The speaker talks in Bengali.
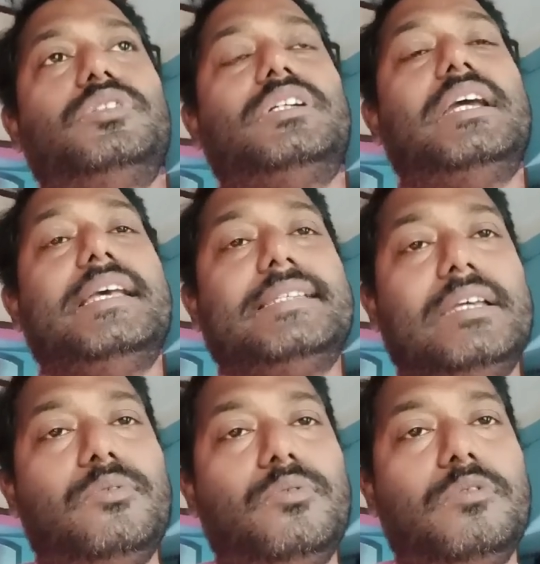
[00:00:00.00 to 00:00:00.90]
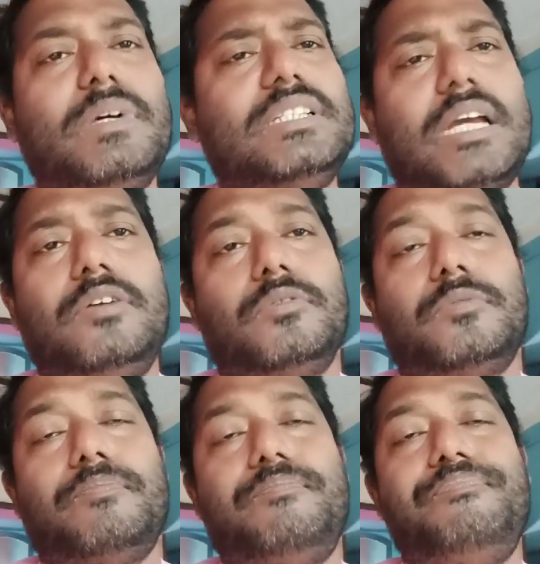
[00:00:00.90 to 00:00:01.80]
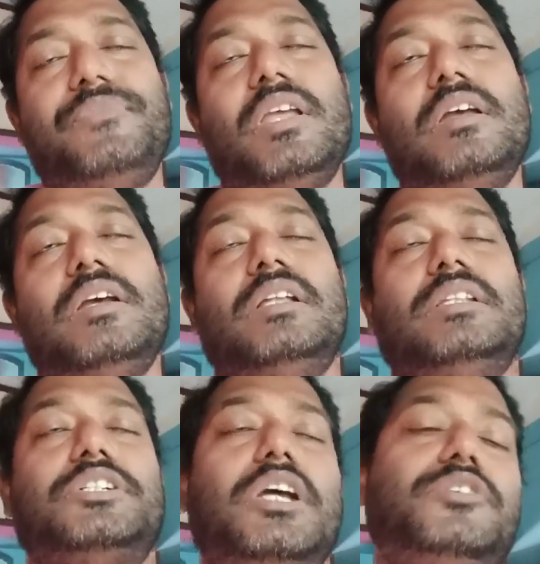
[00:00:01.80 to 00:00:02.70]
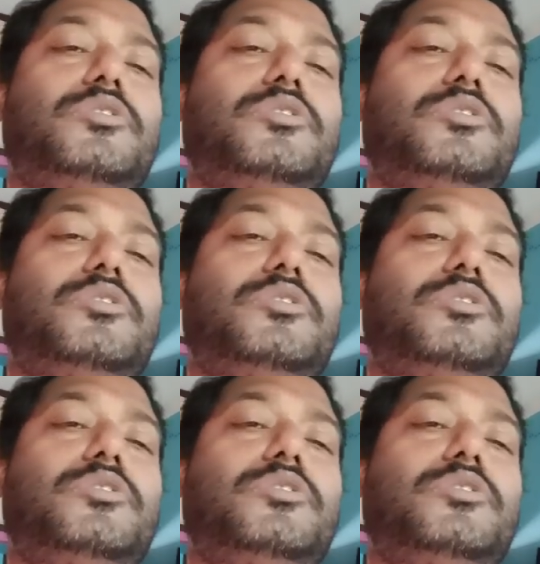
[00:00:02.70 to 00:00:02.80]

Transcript: এসে হোক বা যাই হোক সেই জন্য